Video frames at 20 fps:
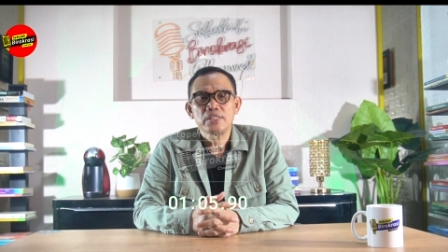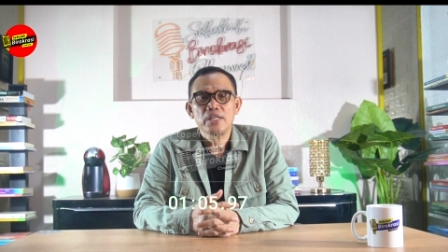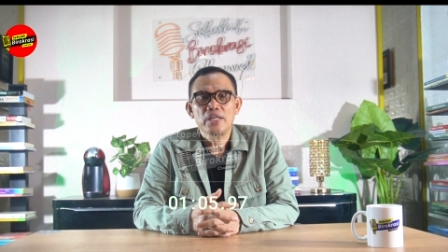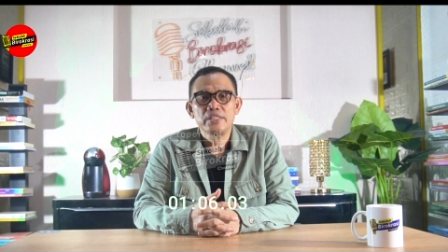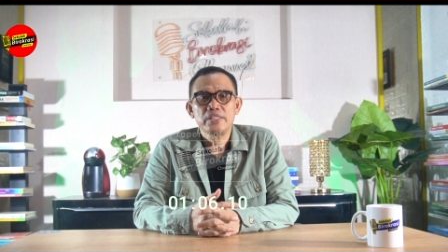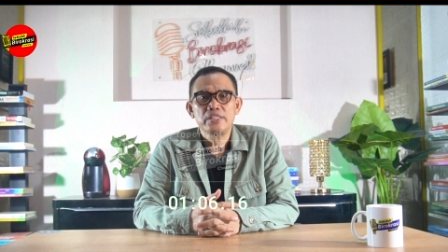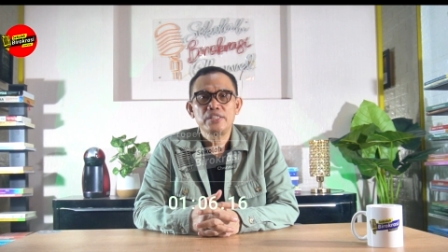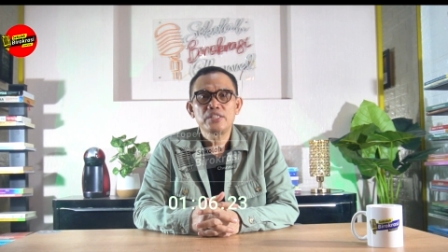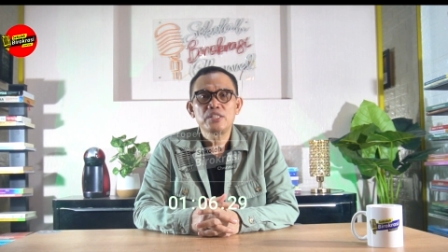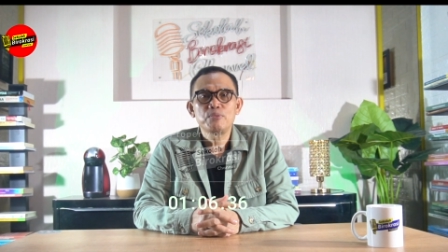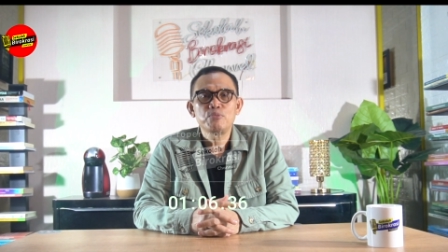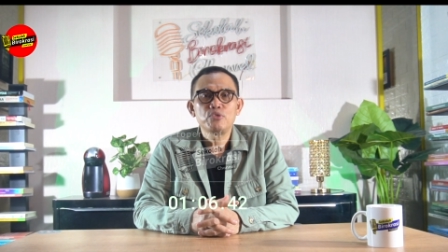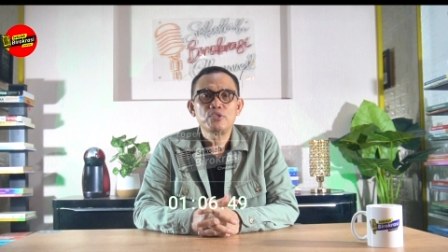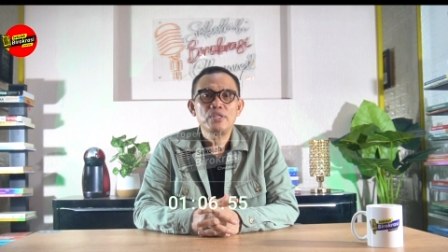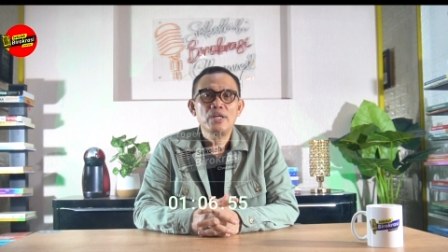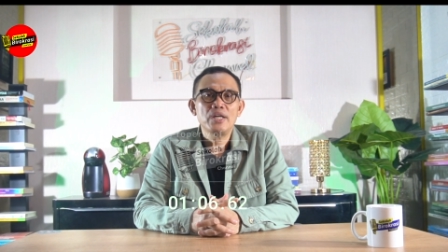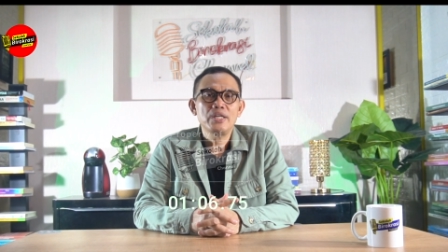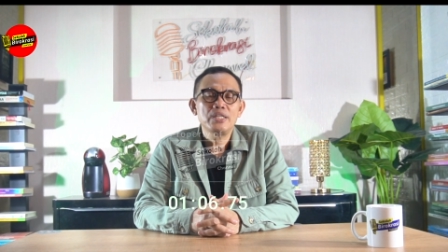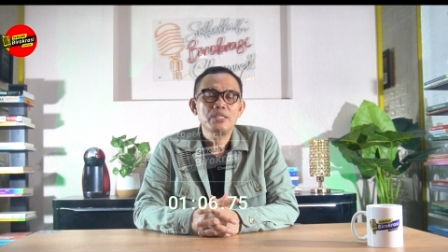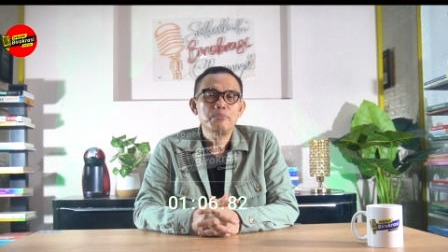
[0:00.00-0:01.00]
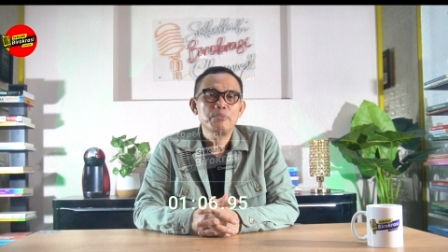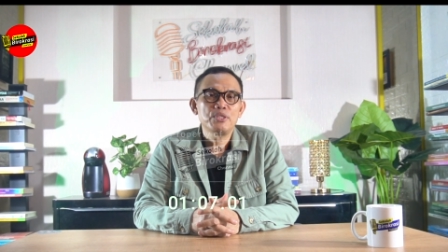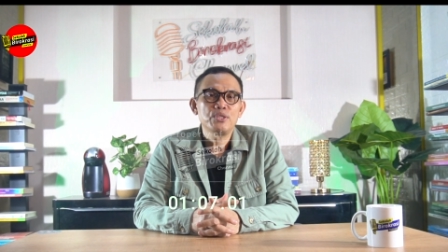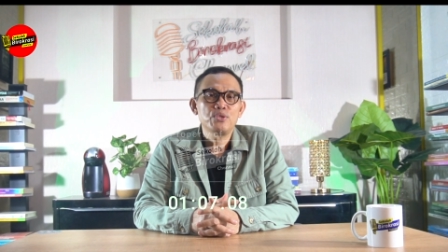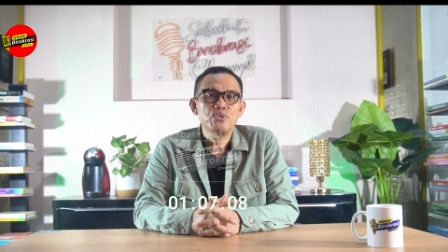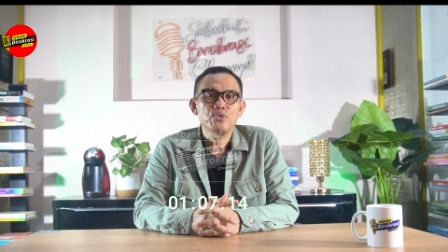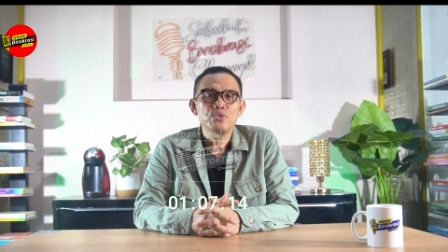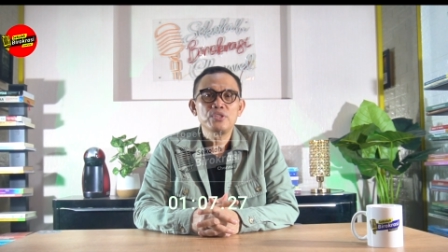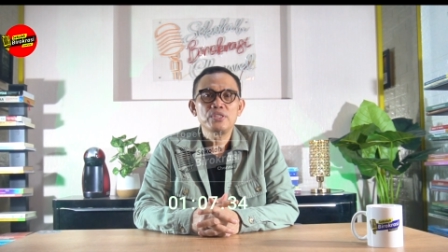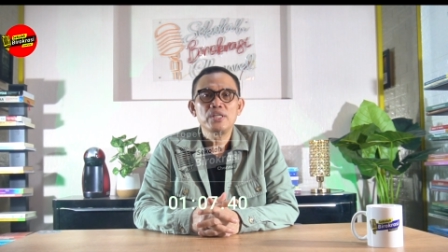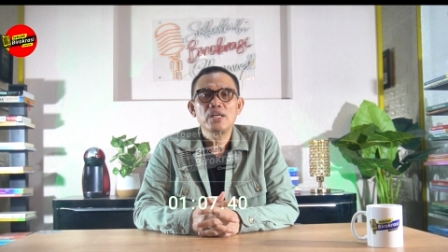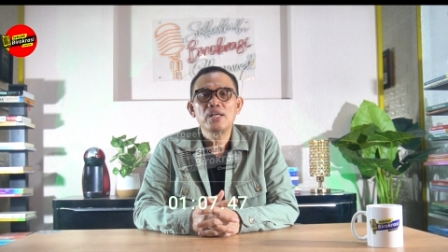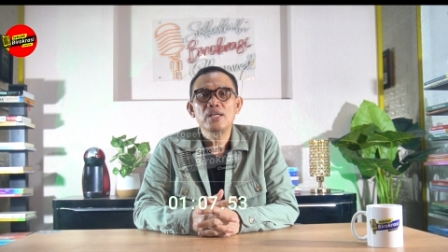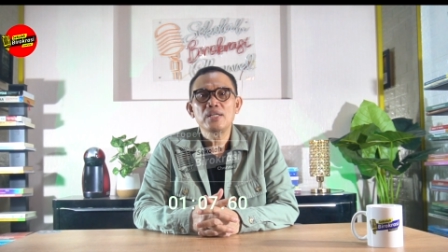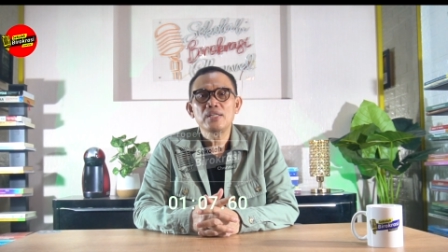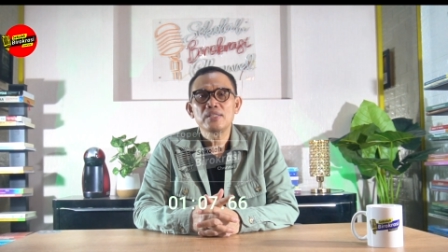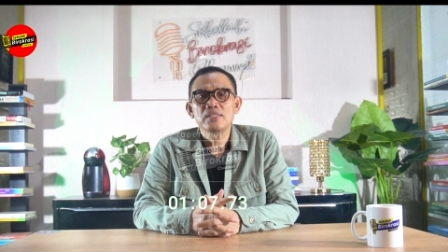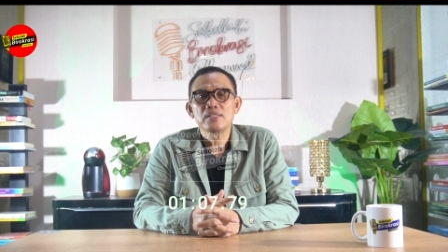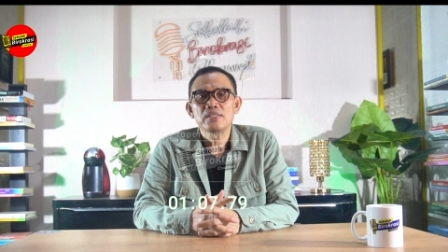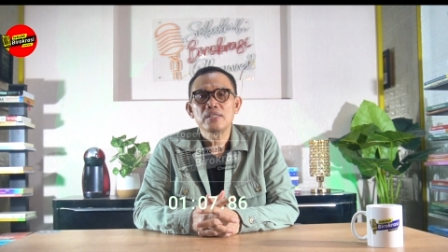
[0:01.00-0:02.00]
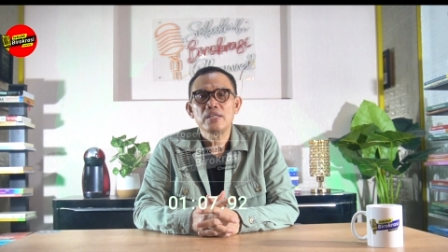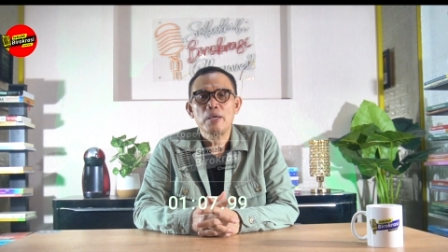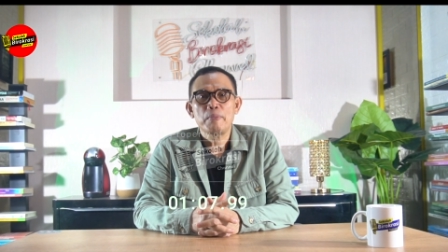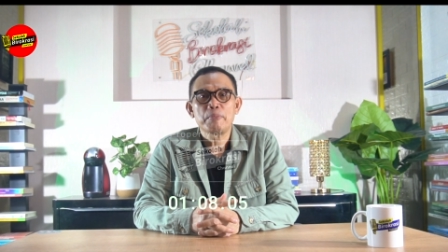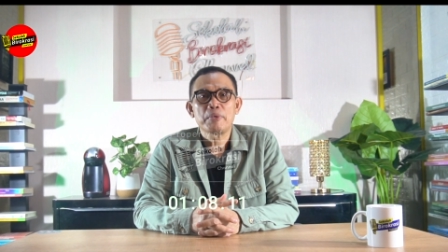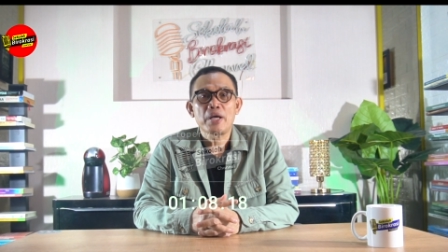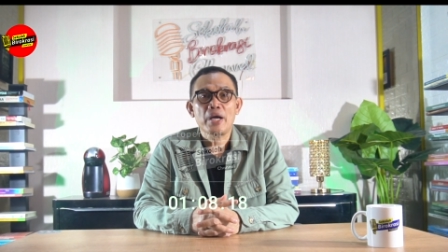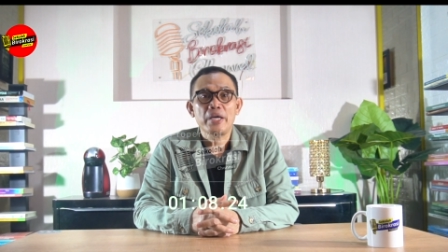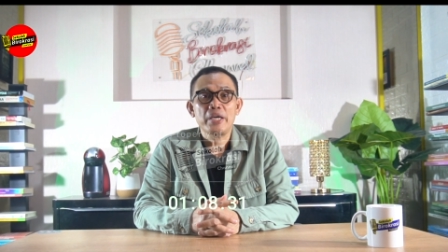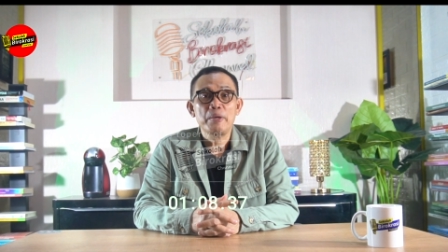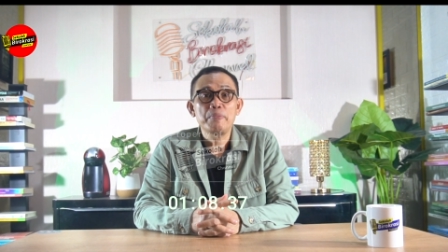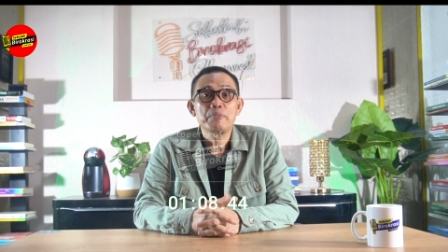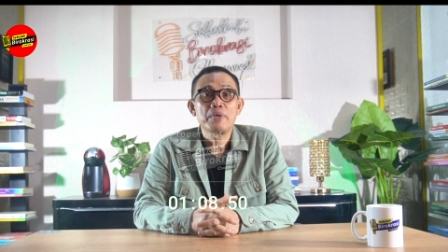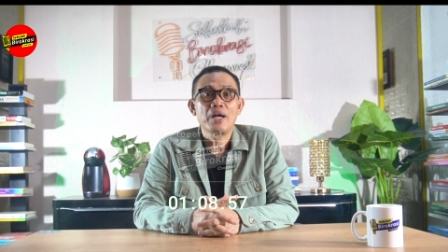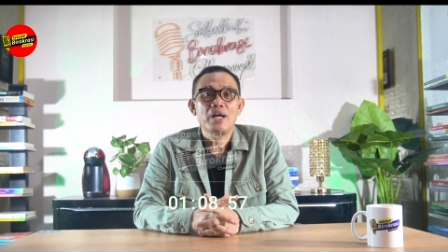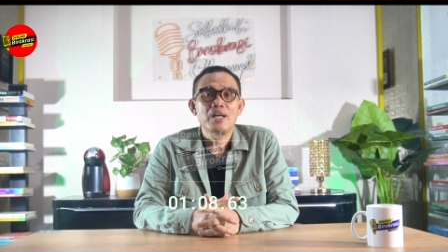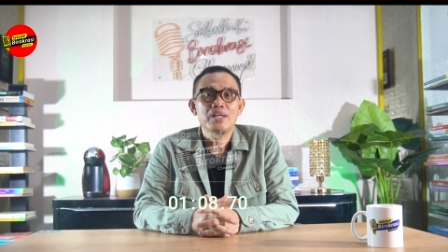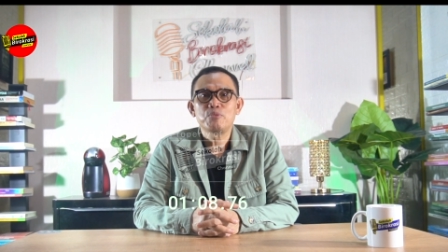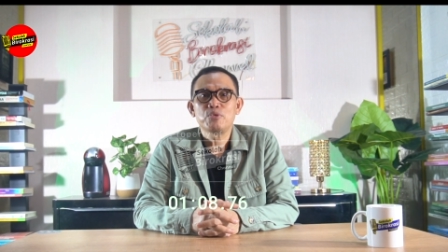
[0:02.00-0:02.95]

Dan ini kemudian dibentuknya MKMK.